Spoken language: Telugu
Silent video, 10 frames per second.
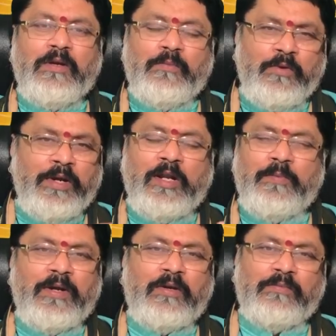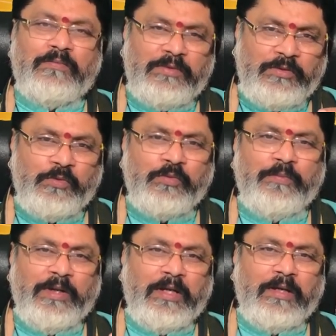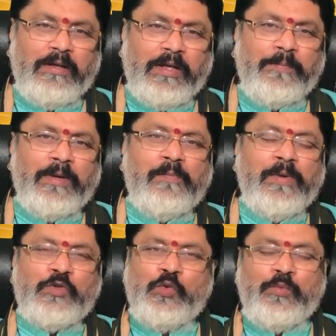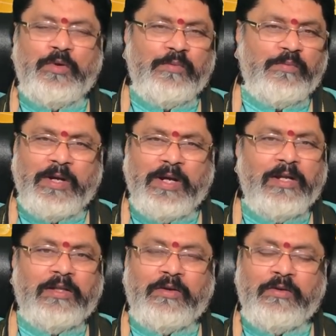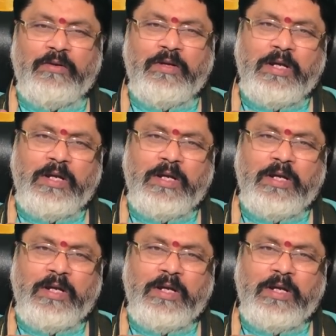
మూడు నెలల పాటు జూన్ మే ఏప్రిల్ మే జూన్ మూడు భాగాలు వెళ్తున్నాయో